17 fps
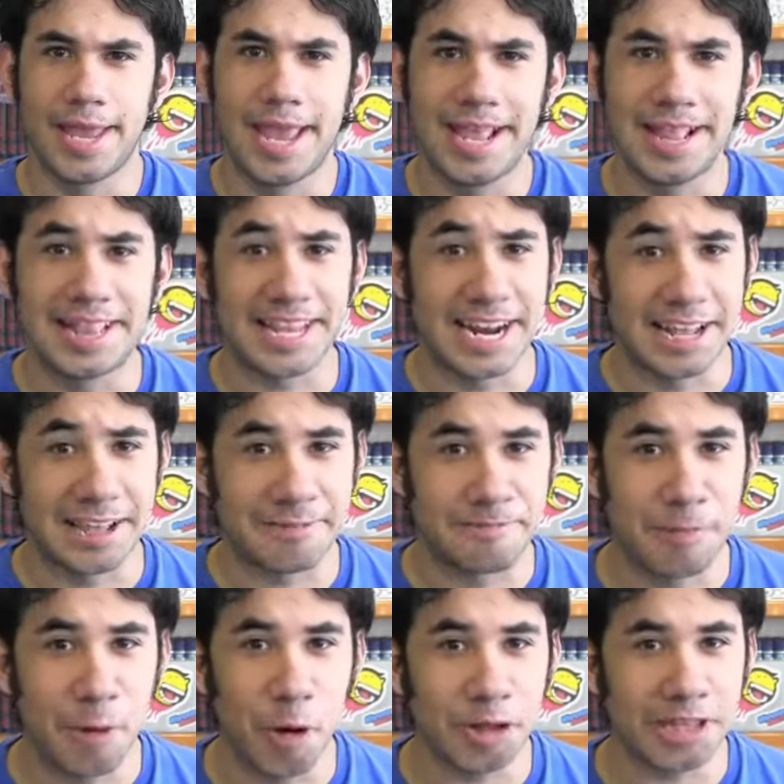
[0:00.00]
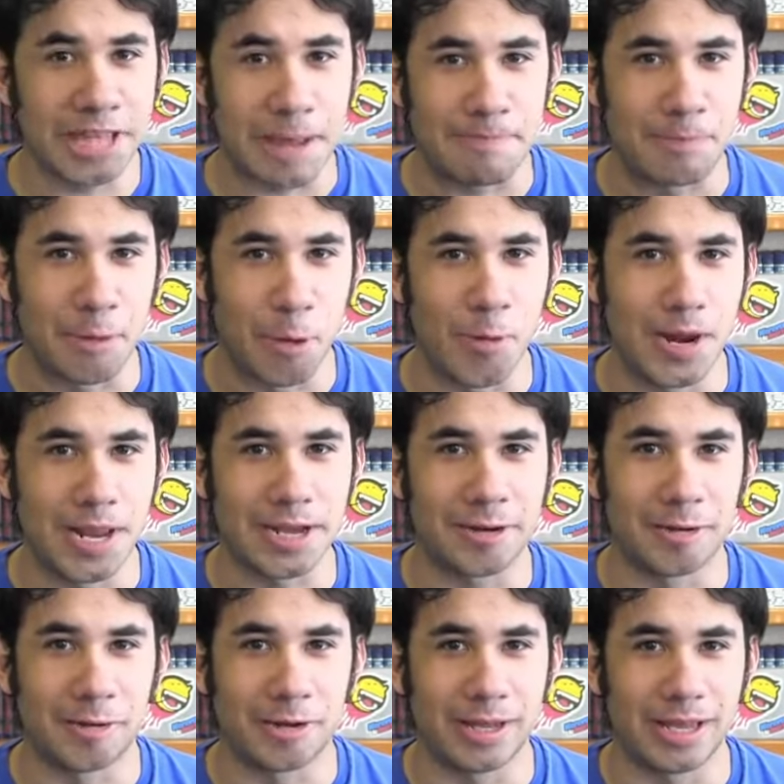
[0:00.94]
El transporte
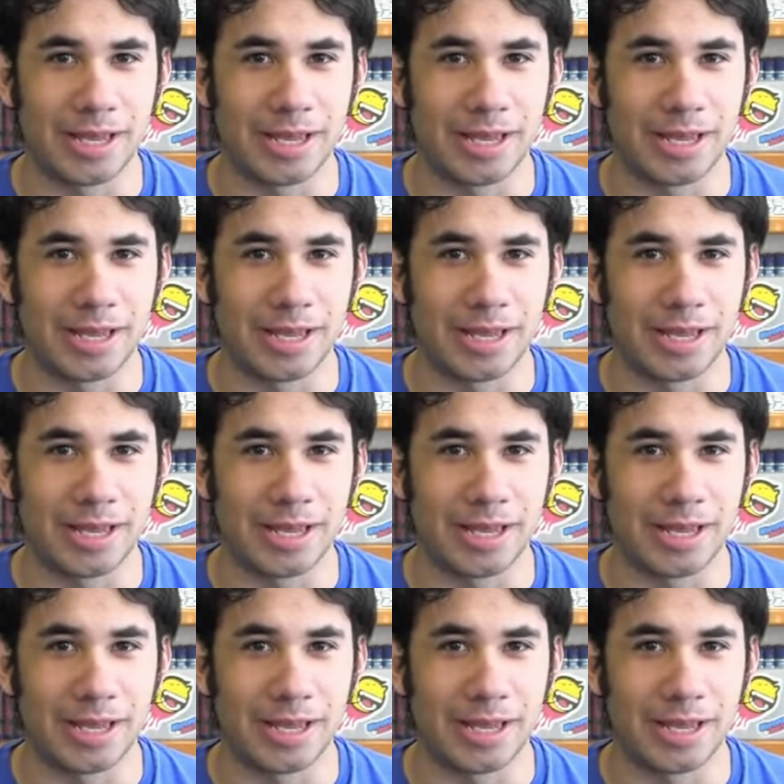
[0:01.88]
público.